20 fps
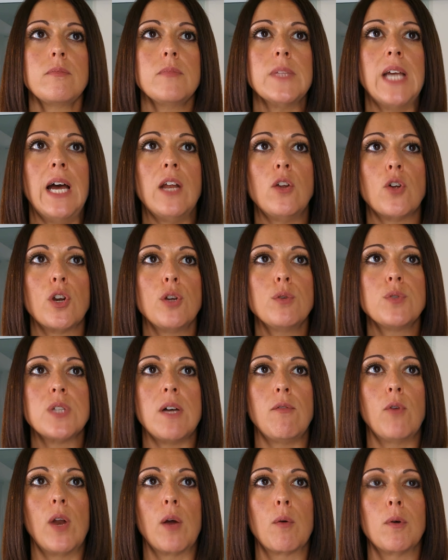Allora io
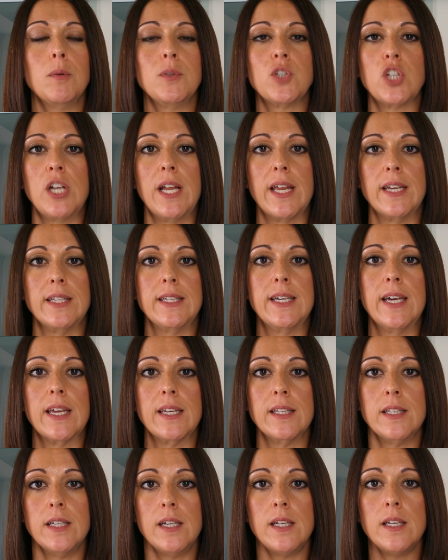usavo l'acqua micellare di
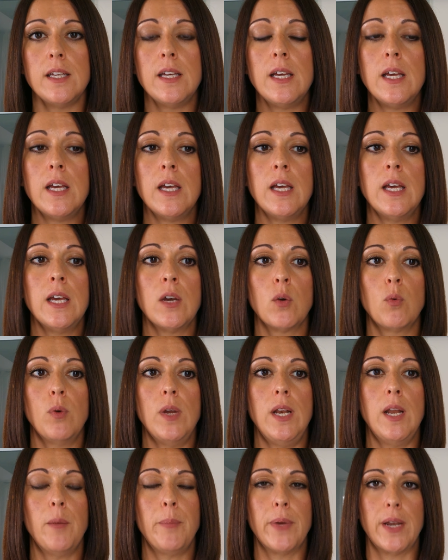Garnier,
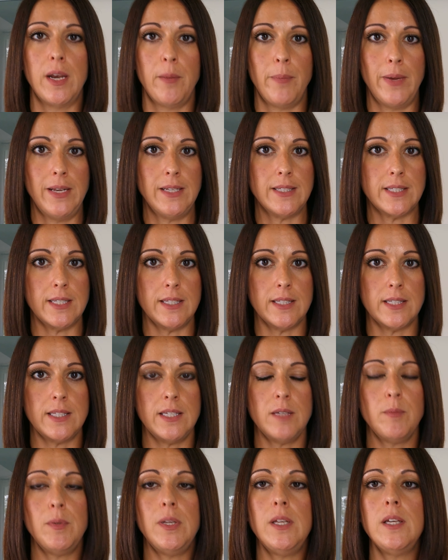quella per le pelli
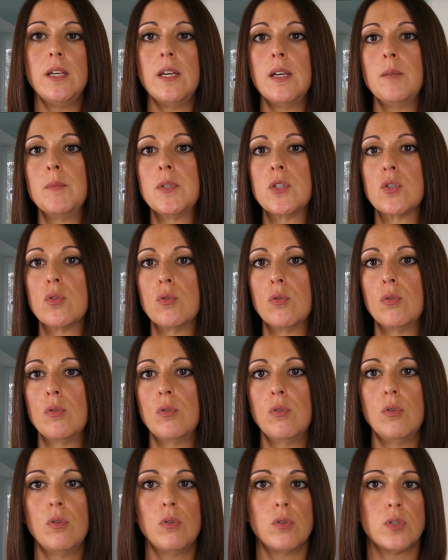sensibili e mi
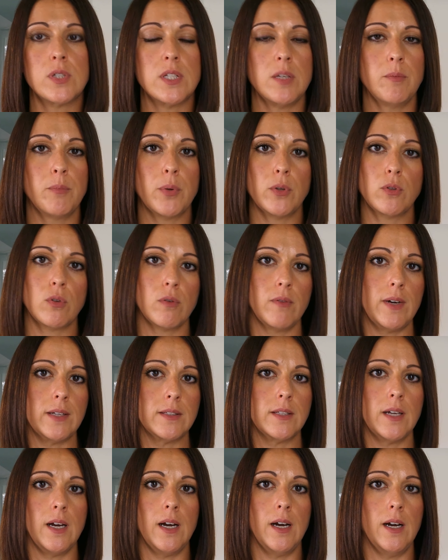sono sempre
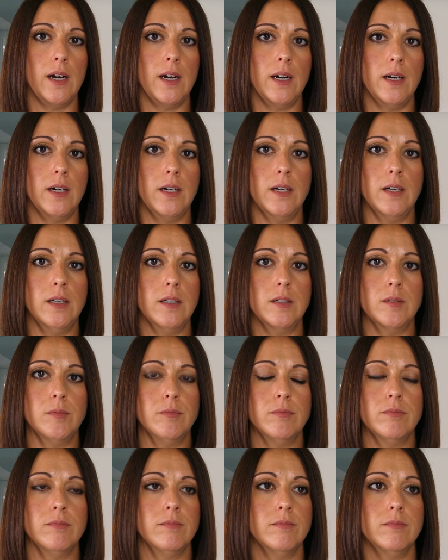trovata
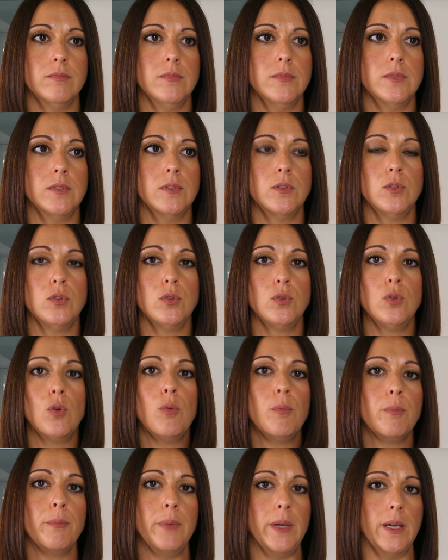
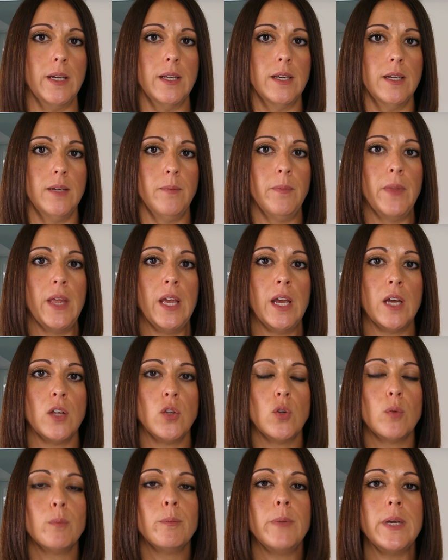non bene,
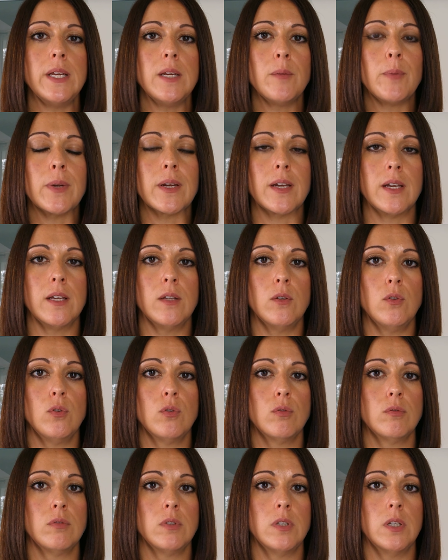non bene perché
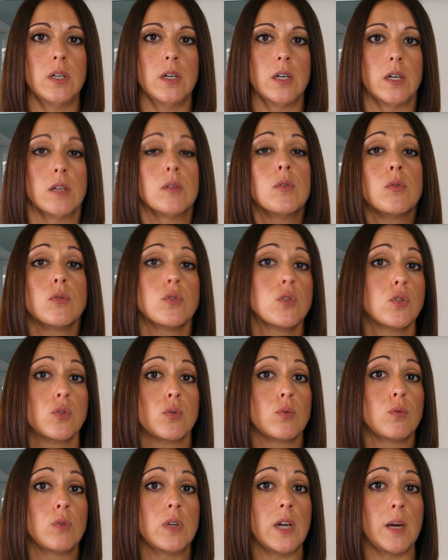non, non,
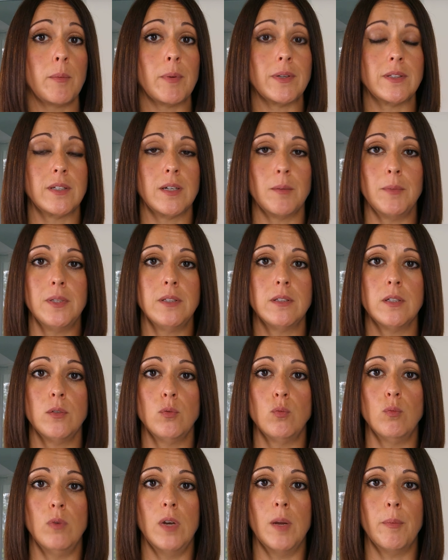strucca praticamente
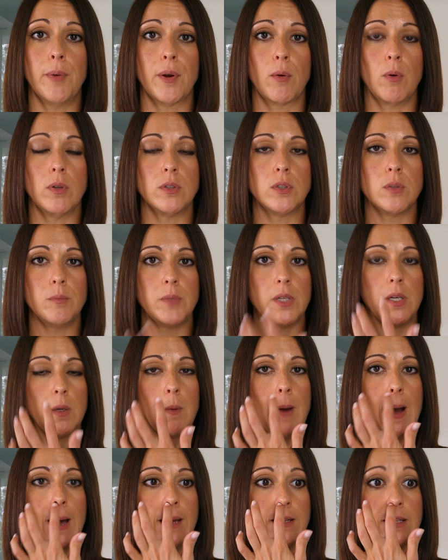nulla per quanto mi
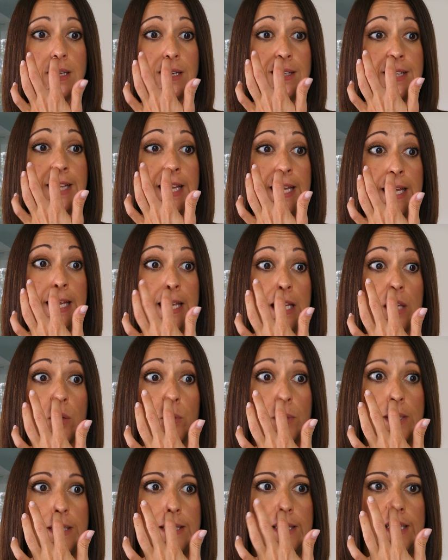riguarda e
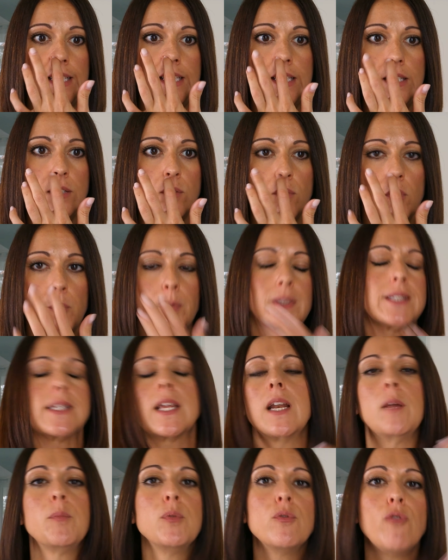quindi dovevo
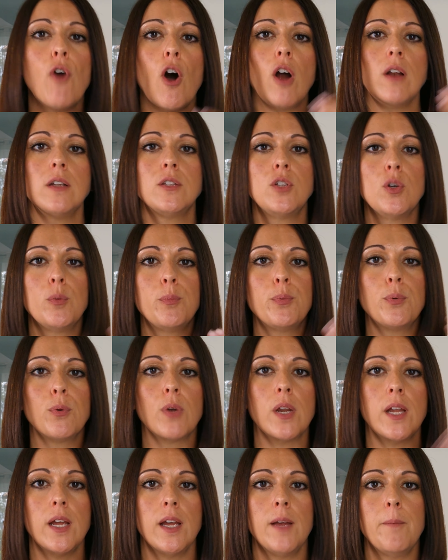passarla più volte
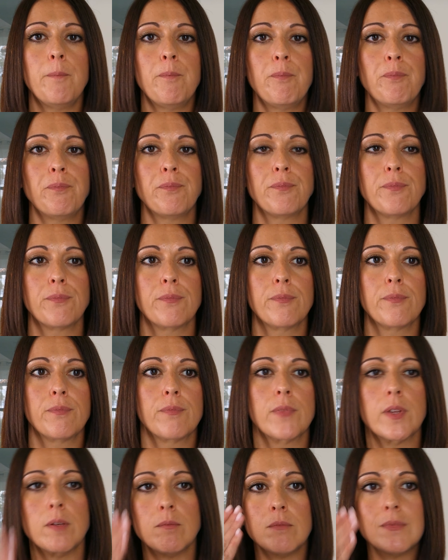oppure mh,
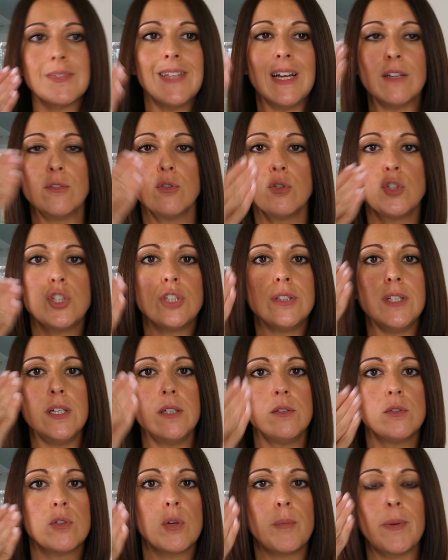mm, dandoci
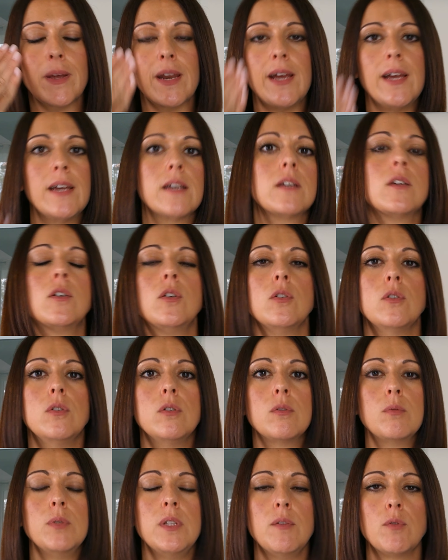dentro parecchio,
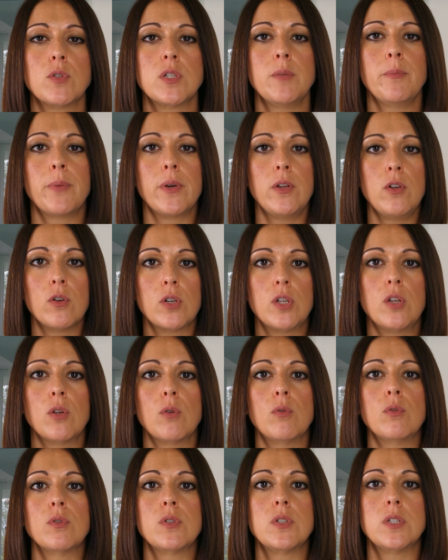quindi avevo sempre gli occhi
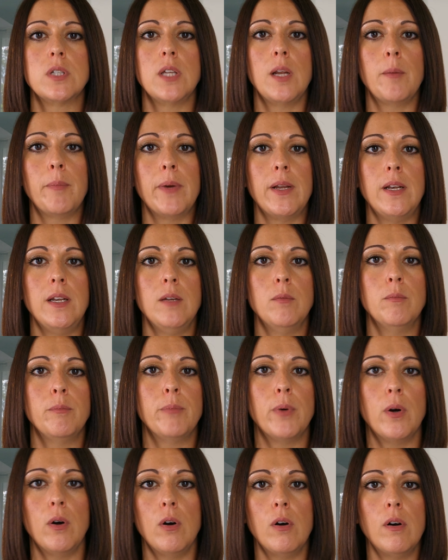rossi, la pelle un
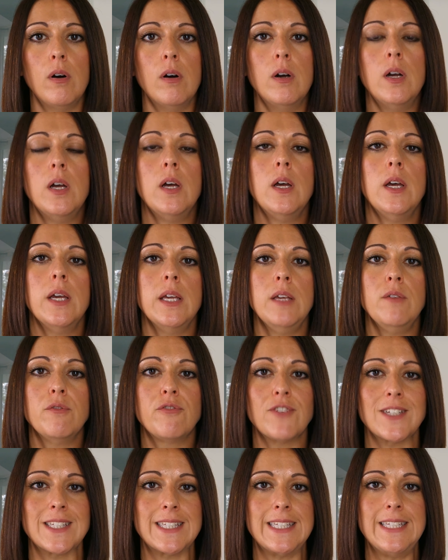po'
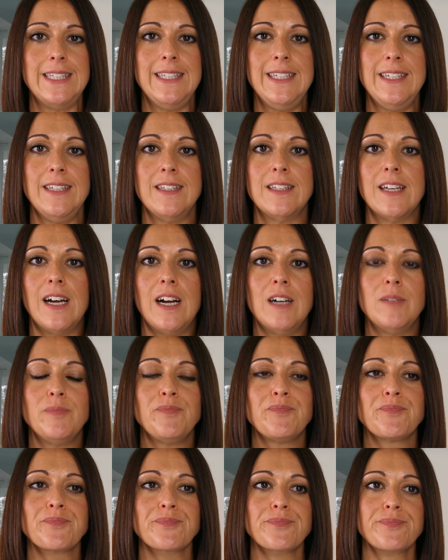
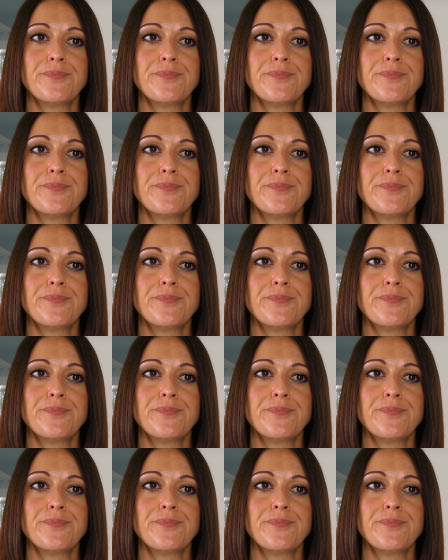infastidita.